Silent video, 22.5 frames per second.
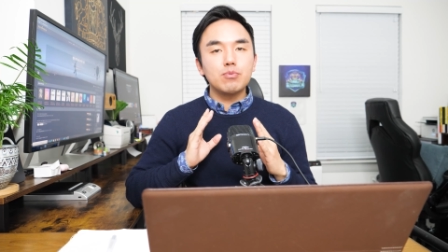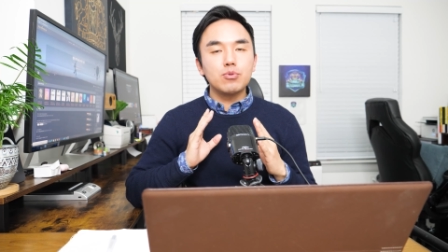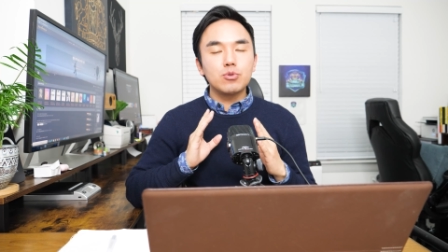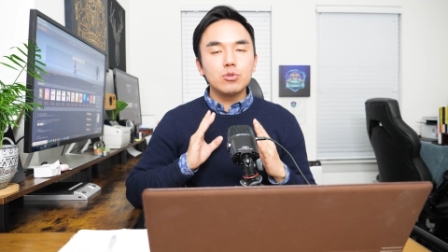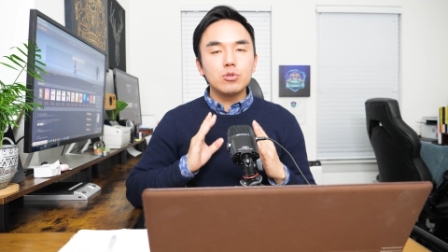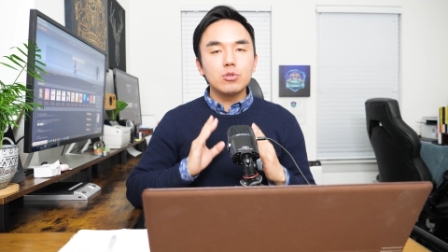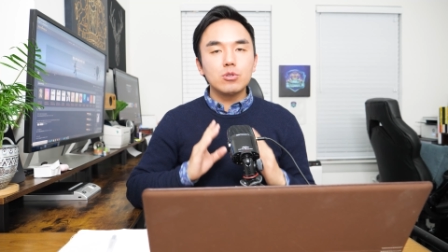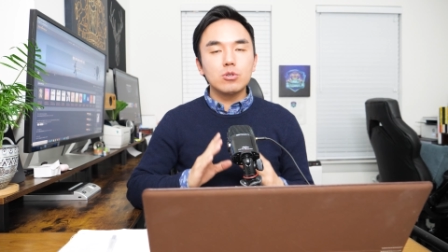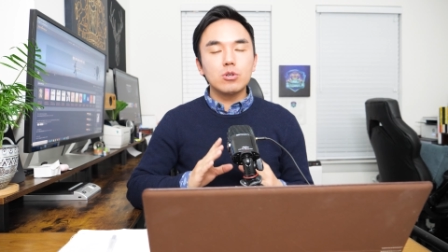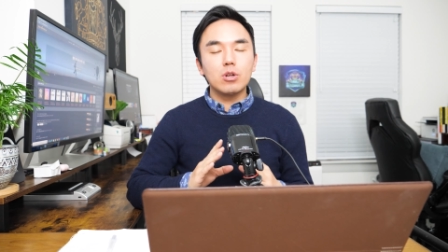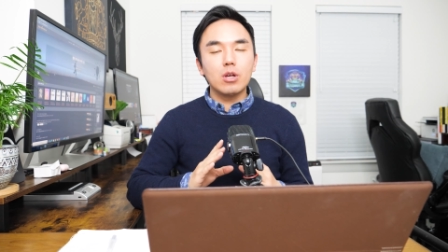
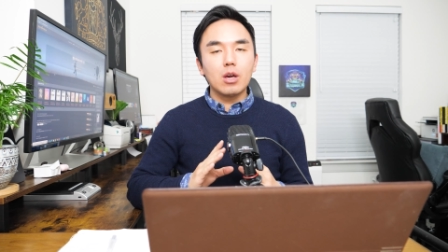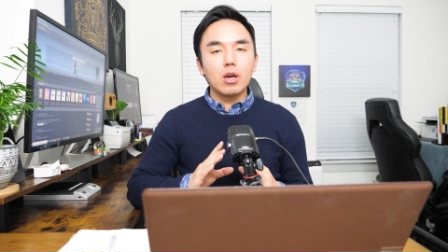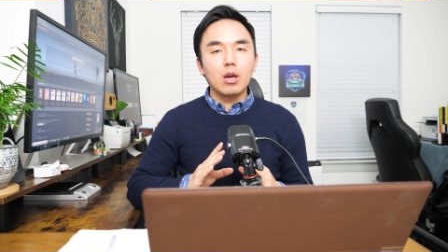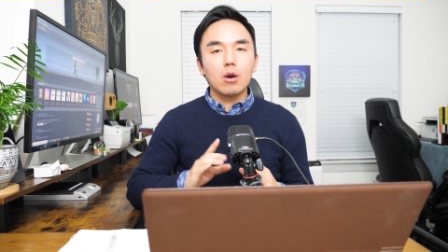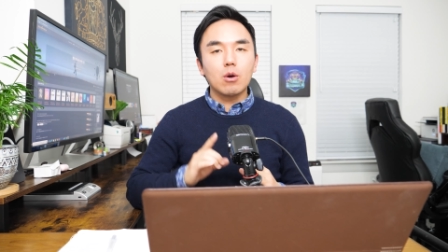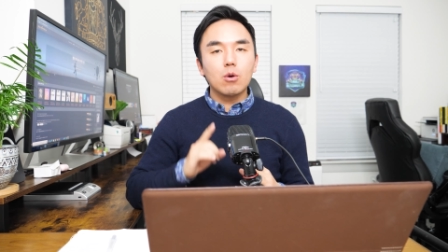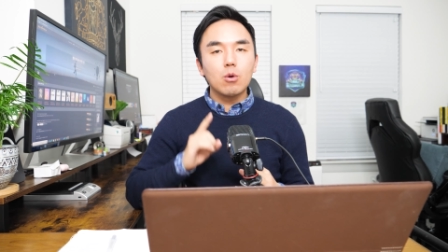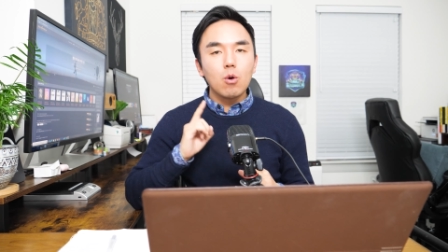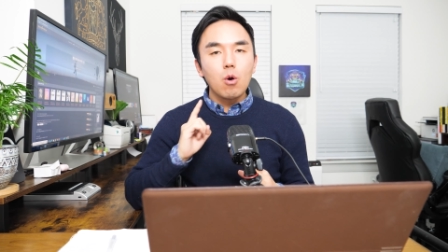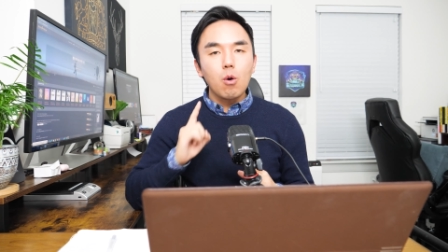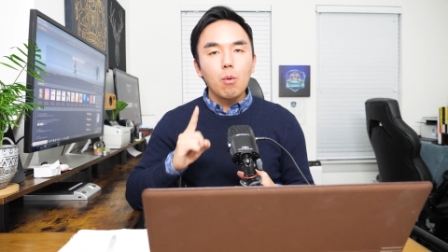
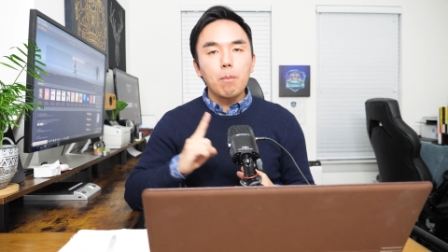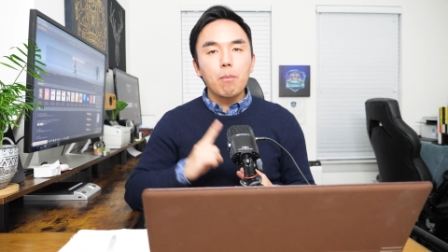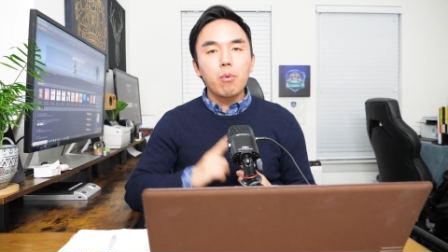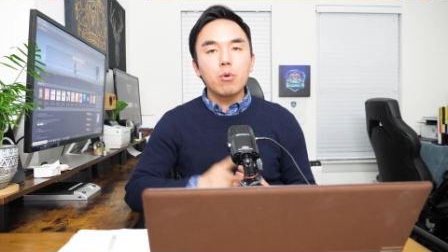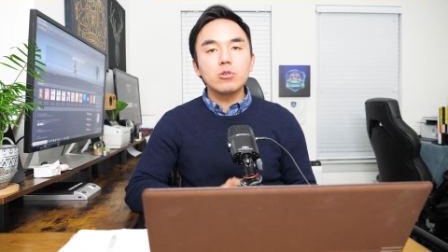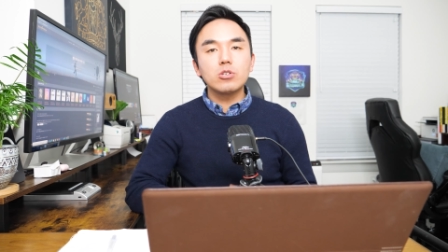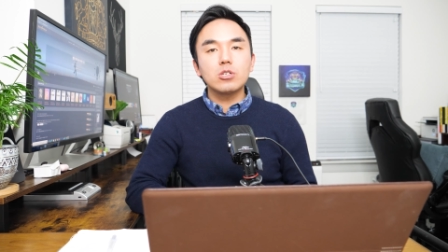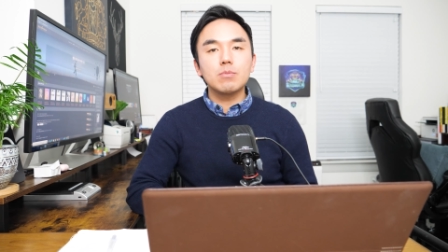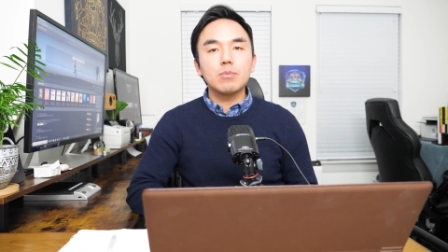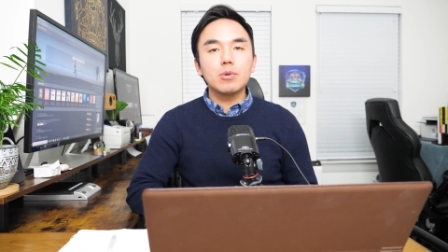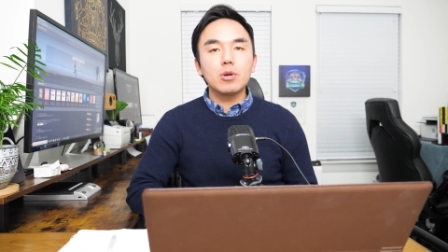분들이 꼭
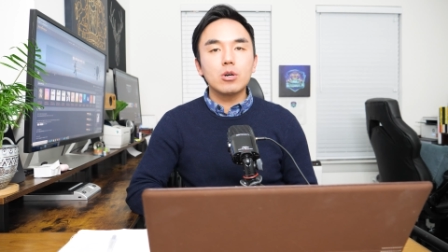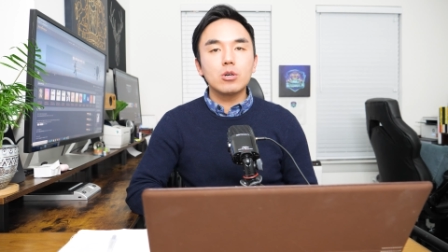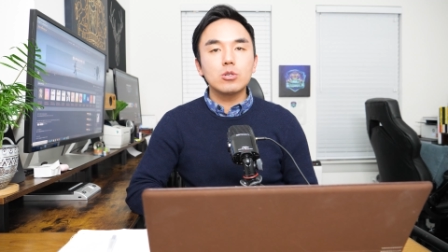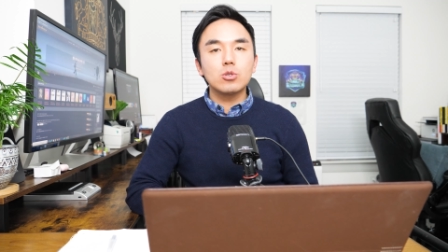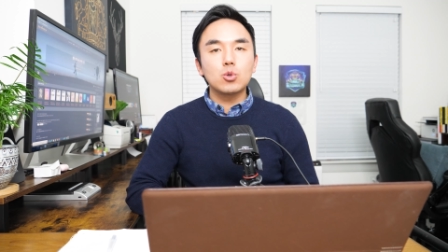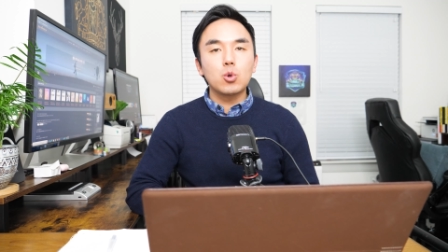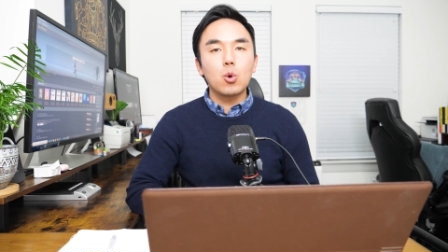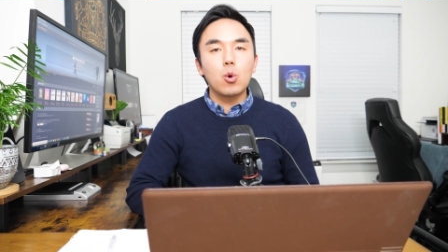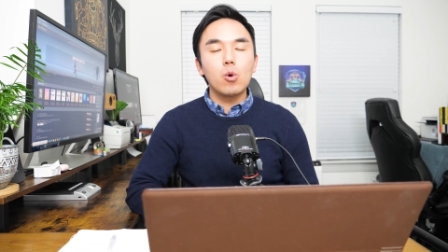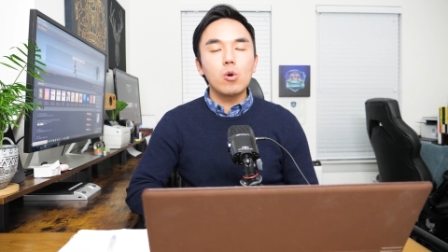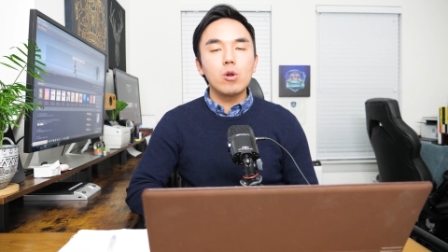
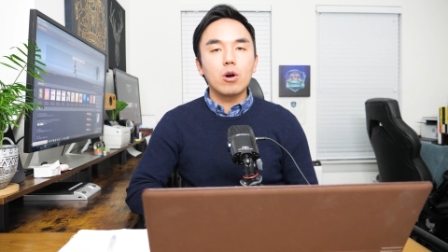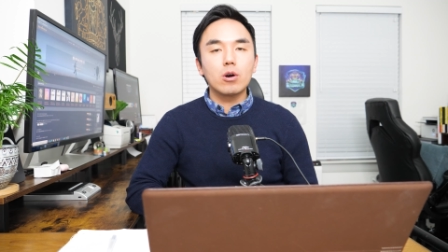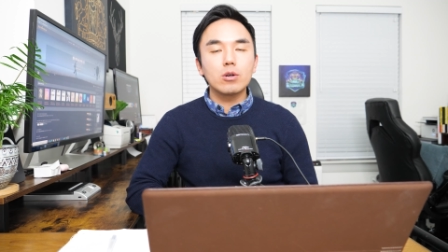보시면 좋을